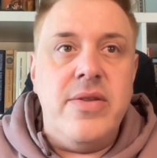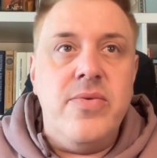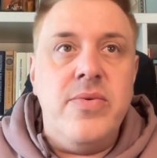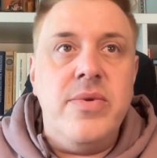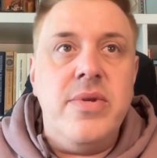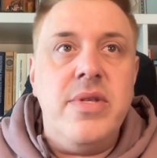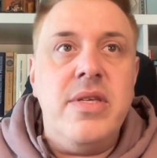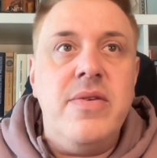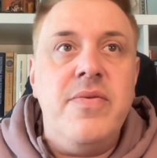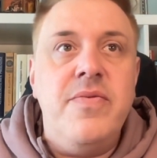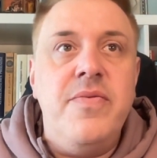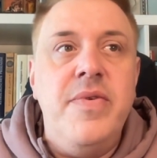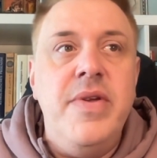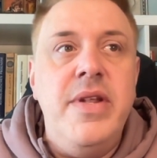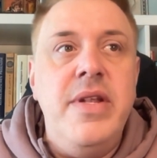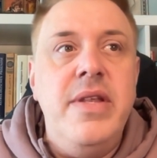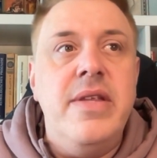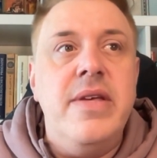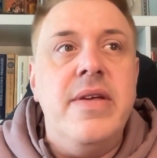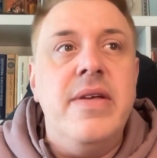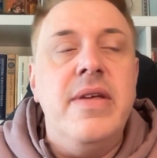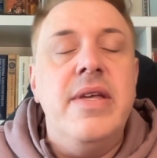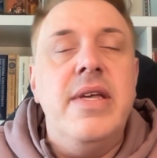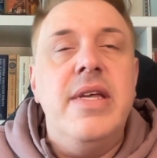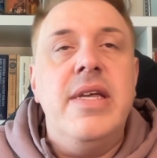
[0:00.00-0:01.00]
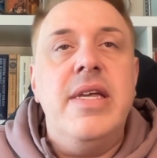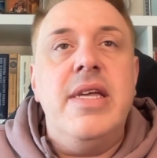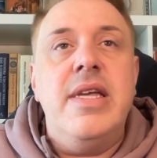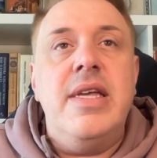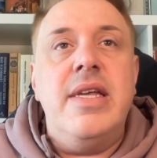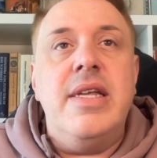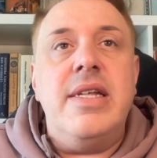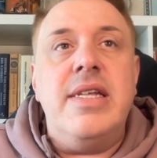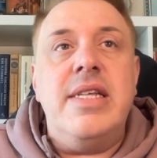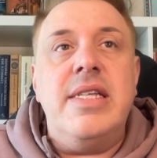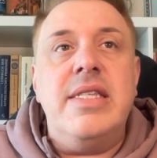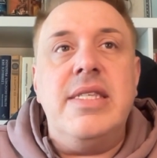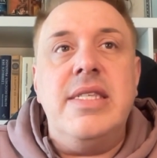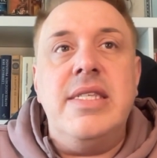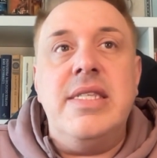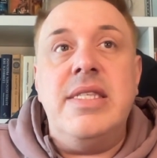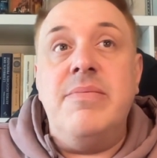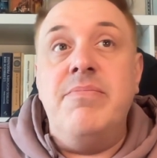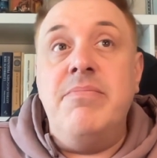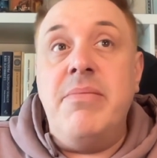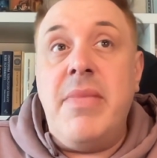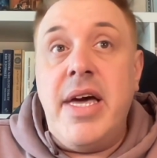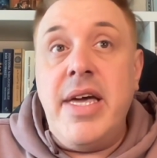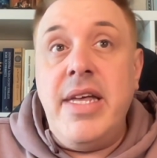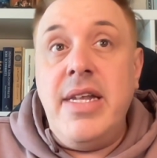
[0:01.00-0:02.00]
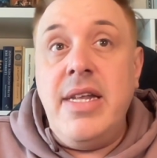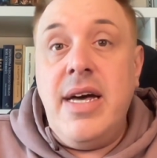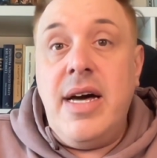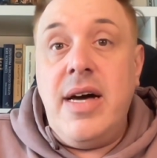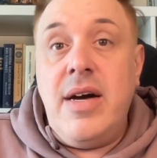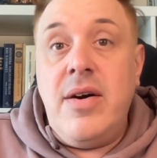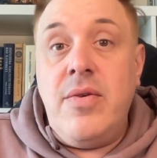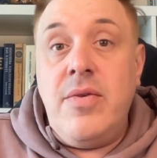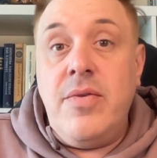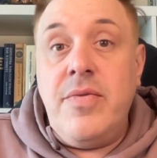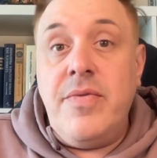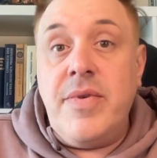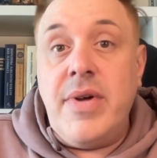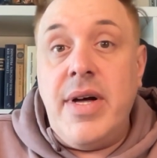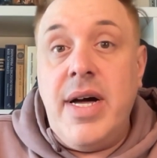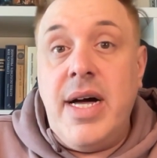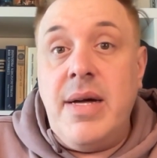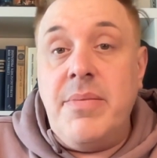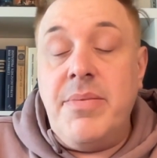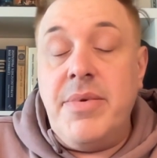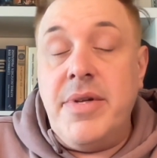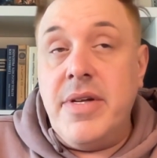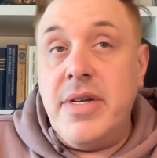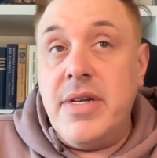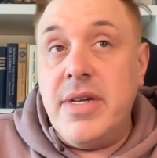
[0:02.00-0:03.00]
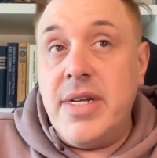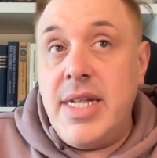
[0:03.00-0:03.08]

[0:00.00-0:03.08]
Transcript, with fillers: Und ich finde, das ist meine Aufgabe.